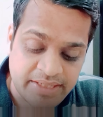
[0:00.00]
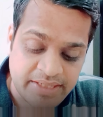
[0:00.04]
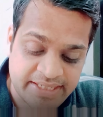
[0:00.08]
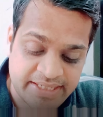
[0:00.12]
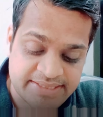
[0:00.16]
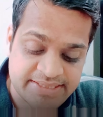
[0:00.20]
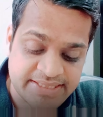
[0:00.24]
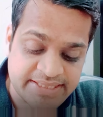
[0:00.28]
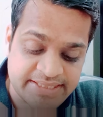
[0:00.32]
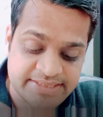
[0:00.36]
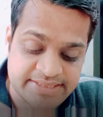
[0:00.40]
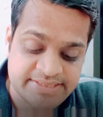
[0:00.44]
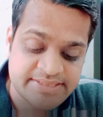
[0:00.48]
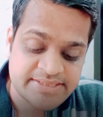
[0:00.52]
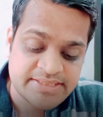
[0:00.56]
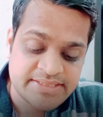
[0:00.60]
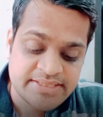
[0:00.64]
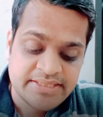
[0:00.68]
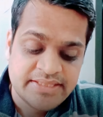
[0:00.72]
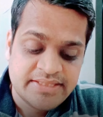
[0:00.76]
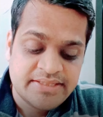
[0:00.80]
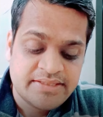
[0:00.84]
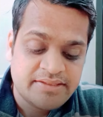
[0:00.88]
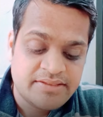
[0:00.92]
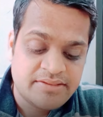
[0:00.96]
एसेट्स
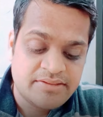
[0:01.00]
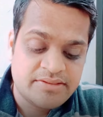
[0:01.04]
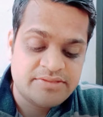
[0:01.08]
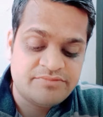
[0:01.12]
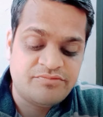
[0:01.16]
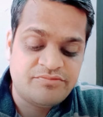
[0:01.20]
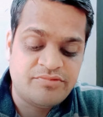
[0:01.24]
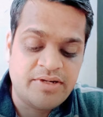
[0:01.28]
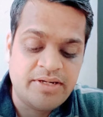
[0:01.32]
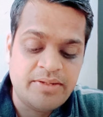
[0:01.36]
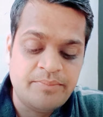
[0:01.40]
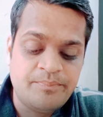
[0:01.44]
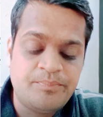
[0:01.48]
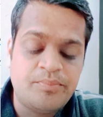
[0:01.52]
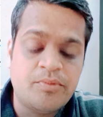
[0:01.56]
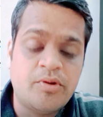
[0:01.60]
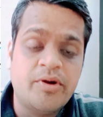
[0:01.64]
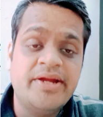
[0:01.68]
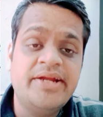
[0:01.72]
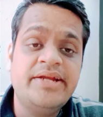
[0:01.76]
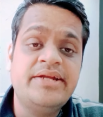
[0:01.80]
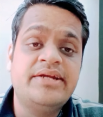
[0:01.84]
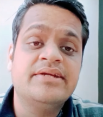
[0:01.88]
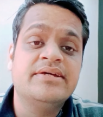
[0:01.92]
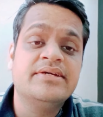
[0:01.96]
वन
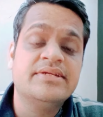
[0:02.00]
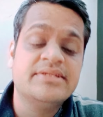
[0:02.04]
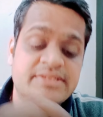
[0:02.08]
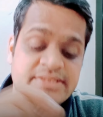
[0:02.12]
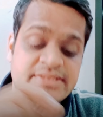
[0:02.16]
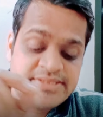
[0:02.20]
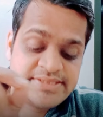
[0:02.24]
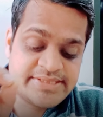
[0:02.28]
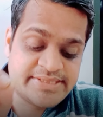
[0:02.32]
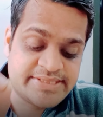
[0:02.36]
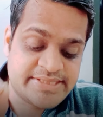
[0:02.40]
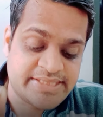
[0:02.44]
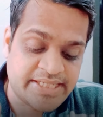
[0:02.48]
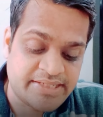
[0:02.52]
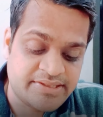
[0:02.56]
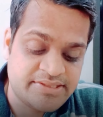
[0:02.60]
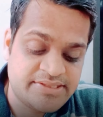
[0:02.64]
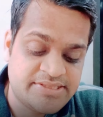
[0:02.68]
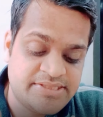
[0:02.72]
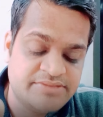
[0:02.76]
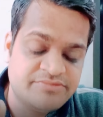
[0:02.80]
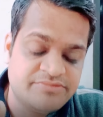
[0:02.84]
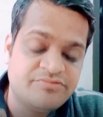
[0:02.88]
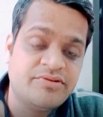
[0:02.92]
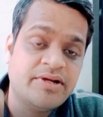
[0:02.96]
पॉइंट
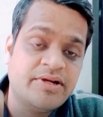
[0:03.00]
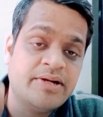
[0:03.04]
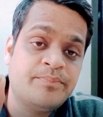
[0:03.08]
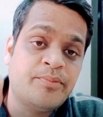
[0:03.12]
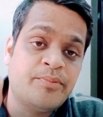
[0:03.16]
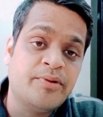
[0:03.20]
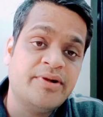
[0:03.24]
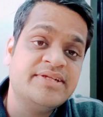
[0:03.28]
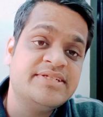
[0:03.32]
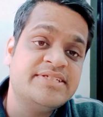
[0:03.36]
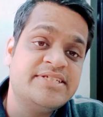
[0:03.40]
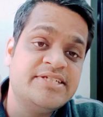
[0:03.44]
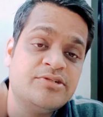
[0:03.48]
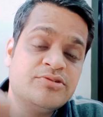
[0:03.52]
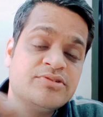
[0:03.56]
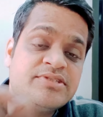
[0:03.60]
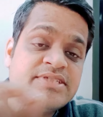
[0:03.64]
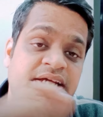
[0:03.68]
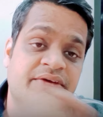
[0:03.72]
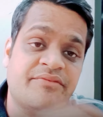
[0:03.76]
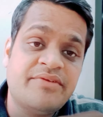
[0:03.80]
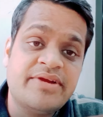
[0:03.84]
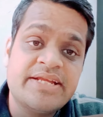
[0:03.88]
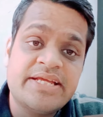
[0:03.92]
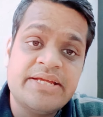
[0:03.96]
वन पॉइंट जीरो
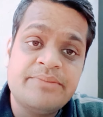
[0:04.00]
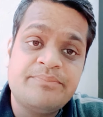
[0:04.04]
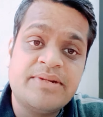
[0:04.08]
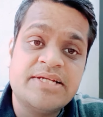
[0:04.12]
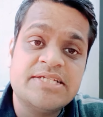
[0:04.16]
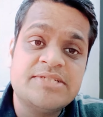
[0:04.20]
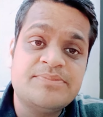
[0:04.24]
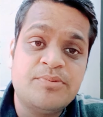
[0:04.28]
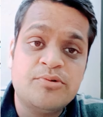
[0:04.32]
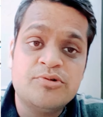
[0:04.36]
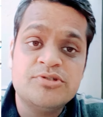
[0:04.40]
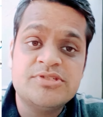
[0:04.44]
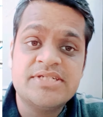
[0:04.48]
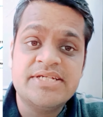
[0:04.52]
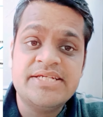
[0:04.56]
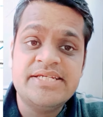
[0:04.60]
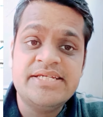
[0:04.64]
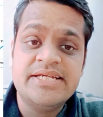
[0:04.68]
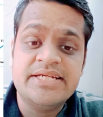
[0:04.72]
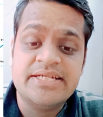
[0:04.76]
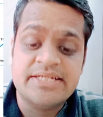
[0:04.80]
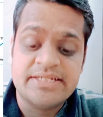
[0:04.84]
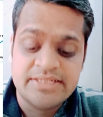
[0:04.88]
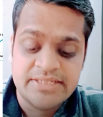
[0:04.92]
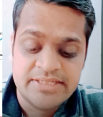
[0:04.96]
सेवन के पास पहुंच गई
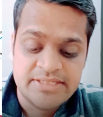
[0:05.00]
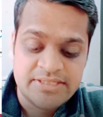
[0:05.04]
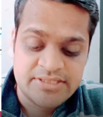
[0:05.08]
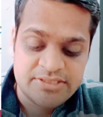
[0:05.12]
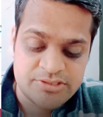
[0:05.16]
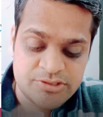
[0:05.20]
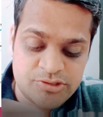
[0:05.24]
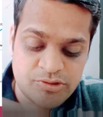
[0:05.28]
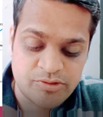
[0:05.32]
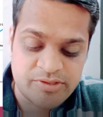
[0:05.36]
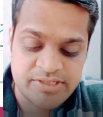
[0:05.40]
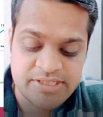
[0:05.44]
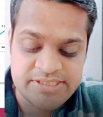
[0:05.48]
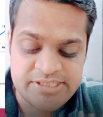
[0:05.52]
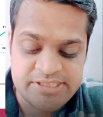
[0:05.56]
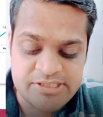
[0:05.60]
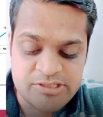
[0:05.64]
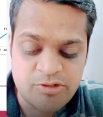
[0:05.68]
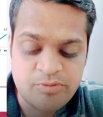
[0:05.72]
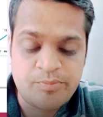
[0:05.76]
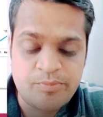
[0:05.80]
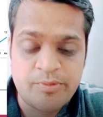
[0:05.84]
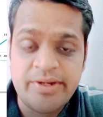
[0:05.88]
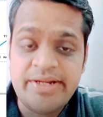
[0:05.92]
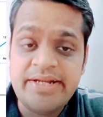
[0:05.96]
है जो कि
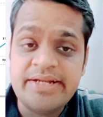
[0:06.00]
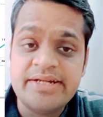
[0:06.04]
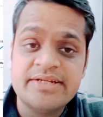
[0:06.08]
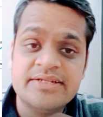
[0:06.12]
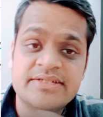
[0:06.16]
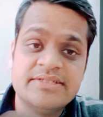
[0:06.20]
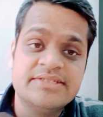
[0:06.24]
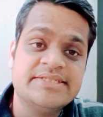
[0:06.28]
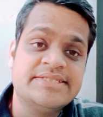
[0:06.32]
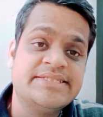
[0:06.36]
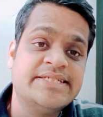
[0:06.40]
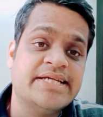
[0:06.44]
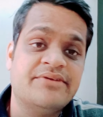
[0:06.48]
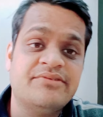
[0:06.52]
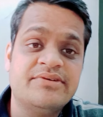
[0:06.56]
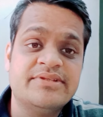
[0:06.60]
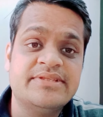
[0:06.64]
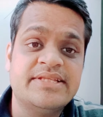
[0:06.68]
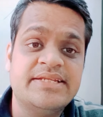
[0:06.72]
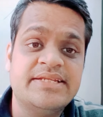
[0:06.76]
जीरो पॉइंट सेवन